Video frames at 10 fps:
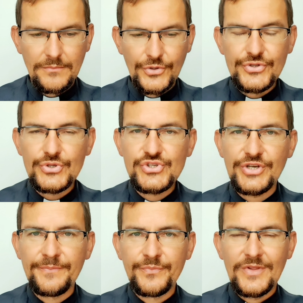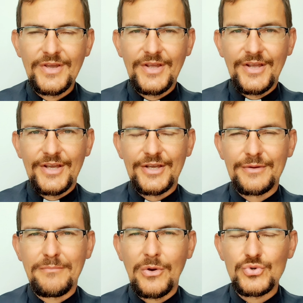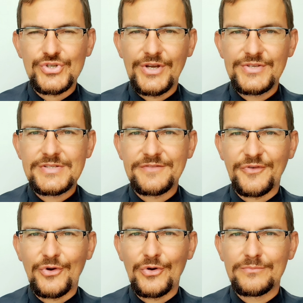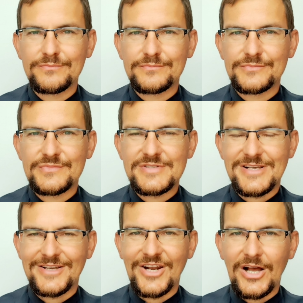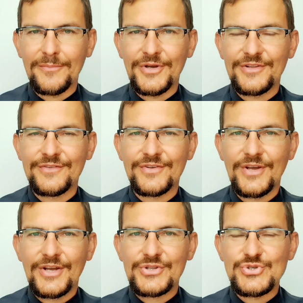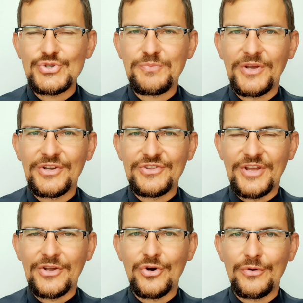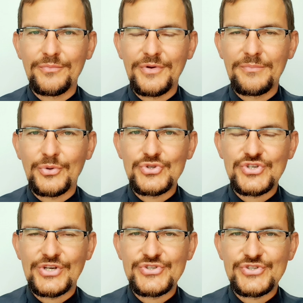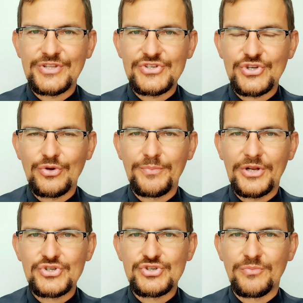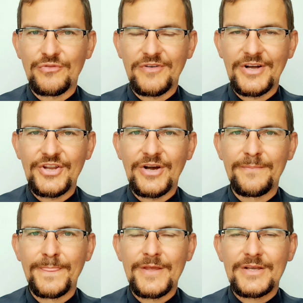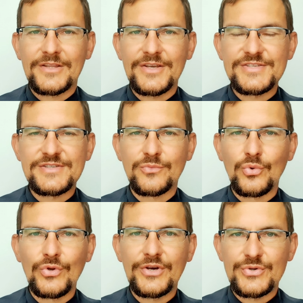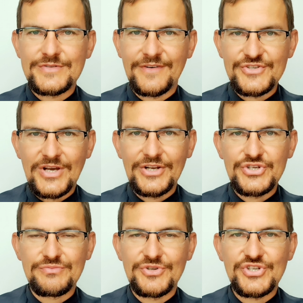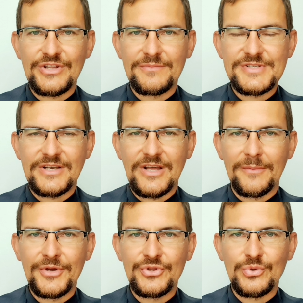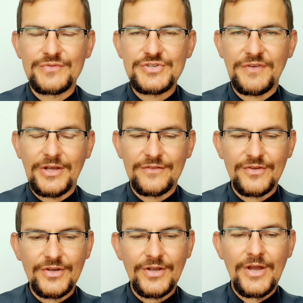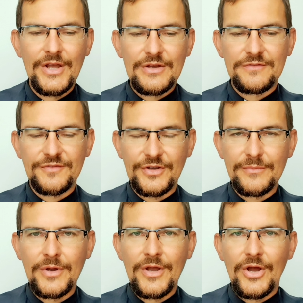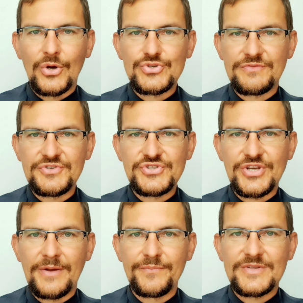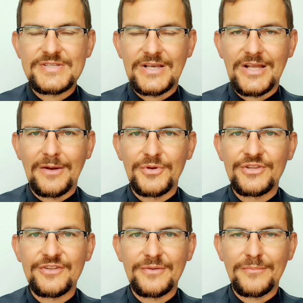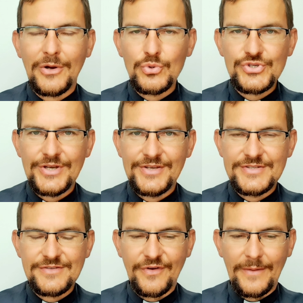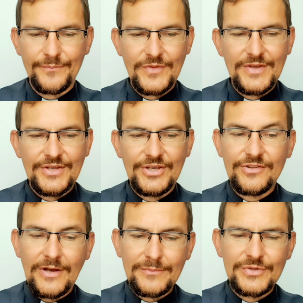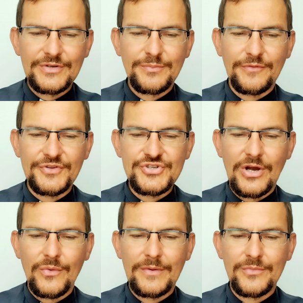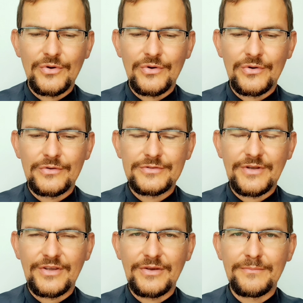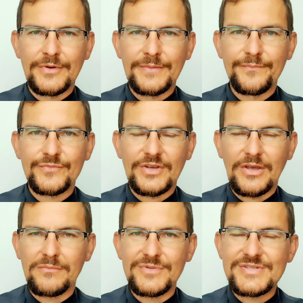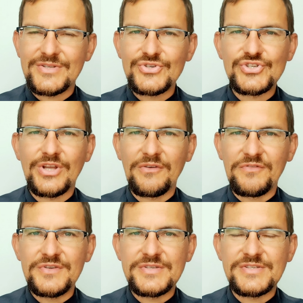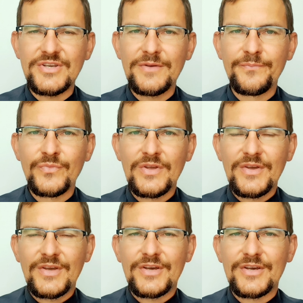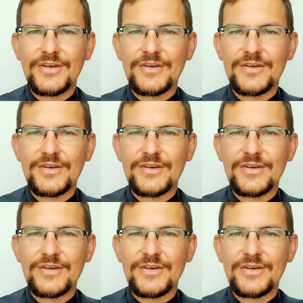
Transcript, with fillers: Moi drodzy, e, małżeństwo, sakrament, coś pięknego. My podczas naszego pielgrzymowania na Jasną Górę rozważaliśmy siedem sakramentów świętych, w tym oczywiście sakrament małżeństwa. I tam e, powiedziałem o takim, takiej mistycznej wizji, yy,